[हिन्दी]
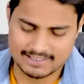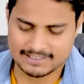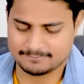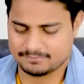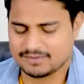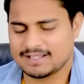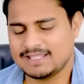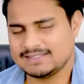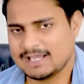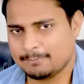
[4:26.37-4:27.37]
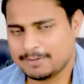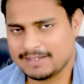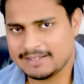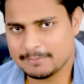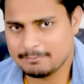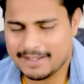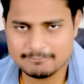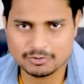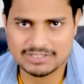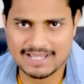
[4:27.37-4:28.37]
लेकिन गाइज यहां पे मेन
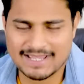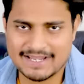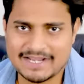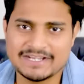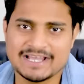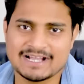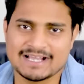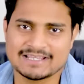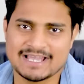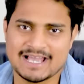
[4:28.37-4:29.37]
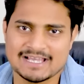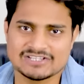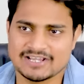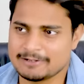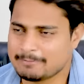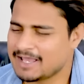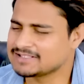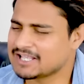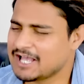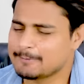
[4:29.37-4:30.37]
मुद्दा है इंडिया का क्या हाल चाल है भाई
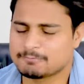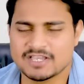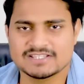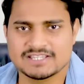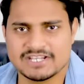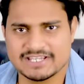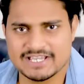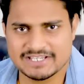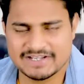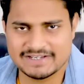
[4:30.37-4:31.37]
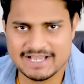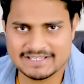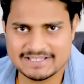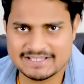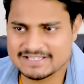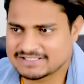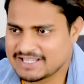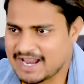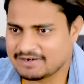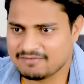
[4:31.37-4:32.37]
साहब किस तरीके की इंडिया की
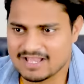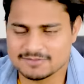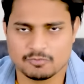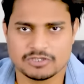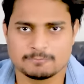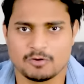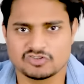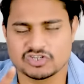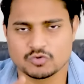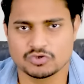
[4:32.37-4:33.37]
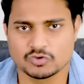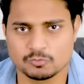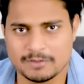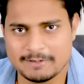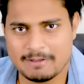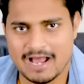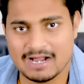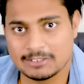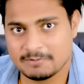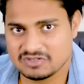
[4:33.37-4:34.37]
इसकी एडवांस बुकिंग पहुंची क्योंकि सुबह में
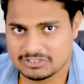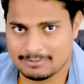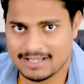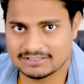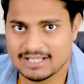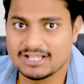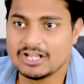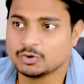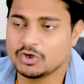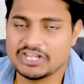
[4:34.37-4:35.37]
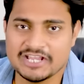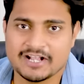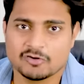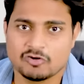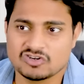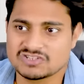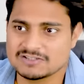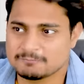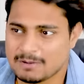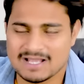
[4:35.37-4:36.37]
आठ बजे जब आया था तो एक करोड़ और
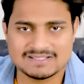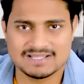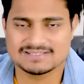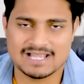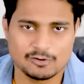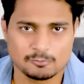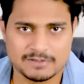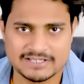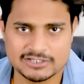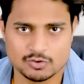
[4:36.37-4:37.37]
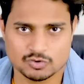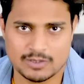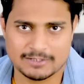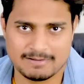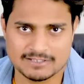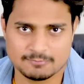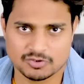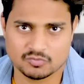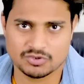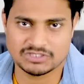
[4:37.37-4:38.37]
जस्ट पांच दस लाख रुपए की ही दोस्तों एडवांस
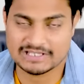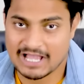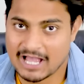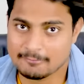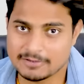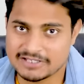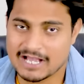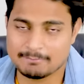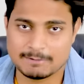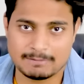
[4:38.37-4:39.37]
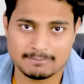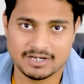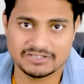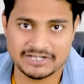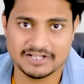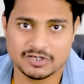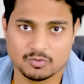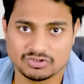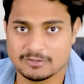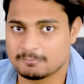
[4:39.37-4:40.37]
बुकिंग हुई थी क्या अभी यहां पर मामला डेढ़
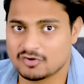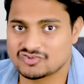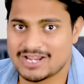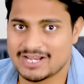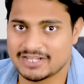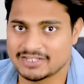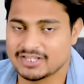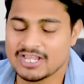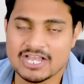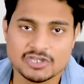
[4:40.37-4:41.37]
करोड़ तक पहुंचा या नहीं